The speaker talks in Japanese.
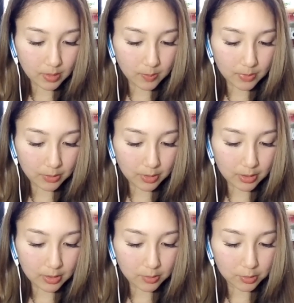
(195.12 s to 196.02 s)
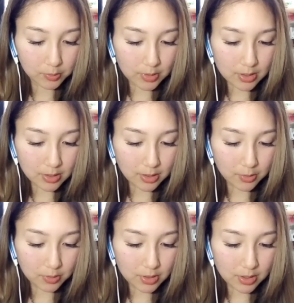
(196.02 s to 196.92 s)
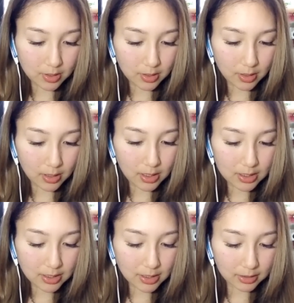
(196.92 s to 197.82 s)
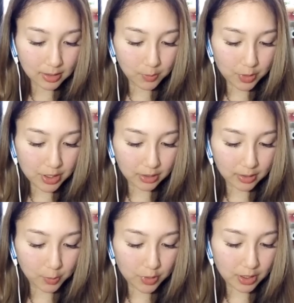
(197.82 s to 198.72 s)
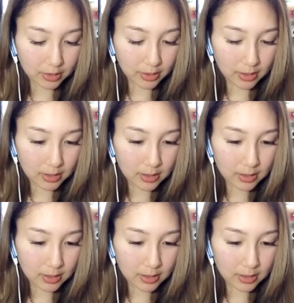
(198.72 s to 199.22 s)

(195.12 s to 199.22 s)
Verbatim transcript: あんま余計なことはしないようにしてあしちゃったもうしちゃったもうしちゃったは